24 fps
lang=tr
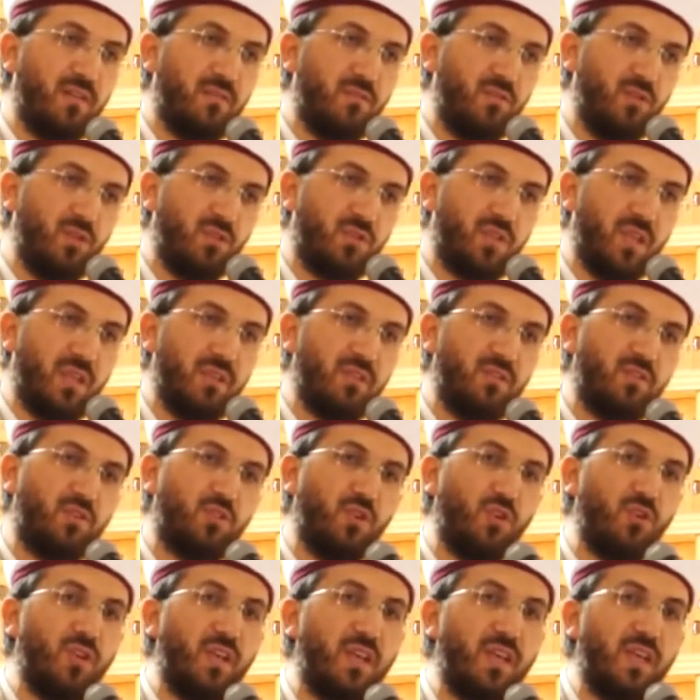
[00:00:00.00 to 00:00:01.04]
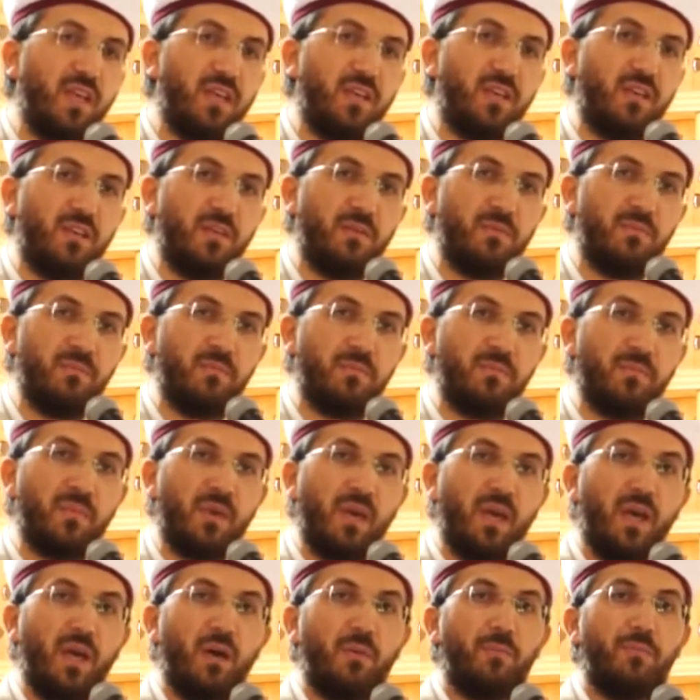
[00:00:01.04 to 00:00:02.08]
ediyorsanız söyleyeyim.
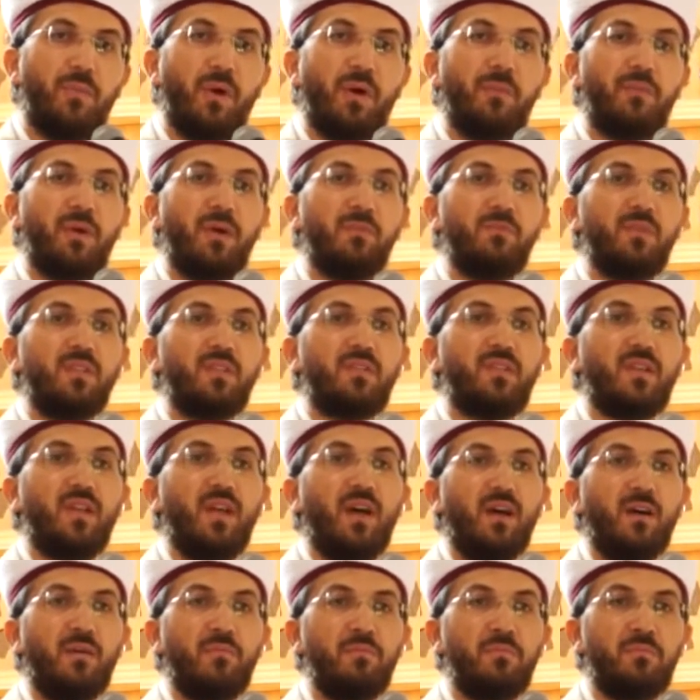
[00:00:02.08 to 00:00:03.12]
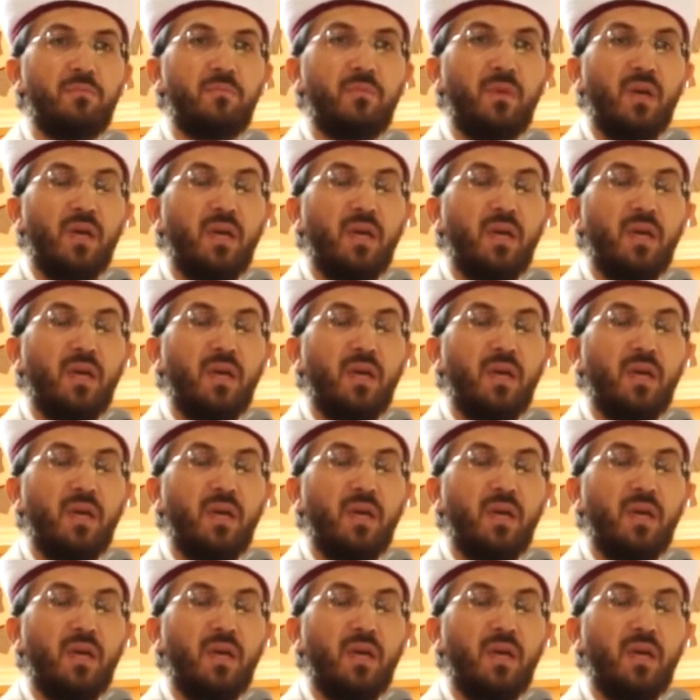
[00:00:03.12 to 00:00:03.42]
Babam İslam.